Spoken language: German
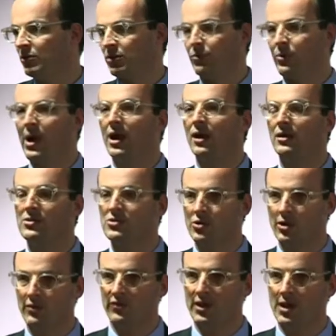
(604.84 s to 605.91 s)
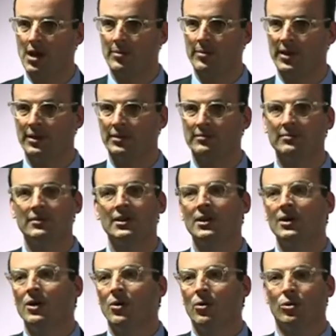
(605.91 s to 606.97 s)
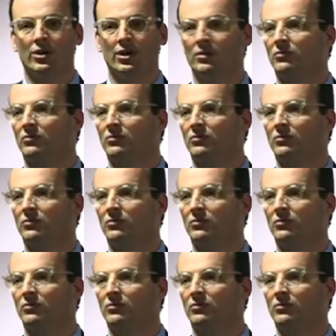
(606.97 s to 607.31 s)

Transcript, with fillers: oder Wireless häufig arbeiten oder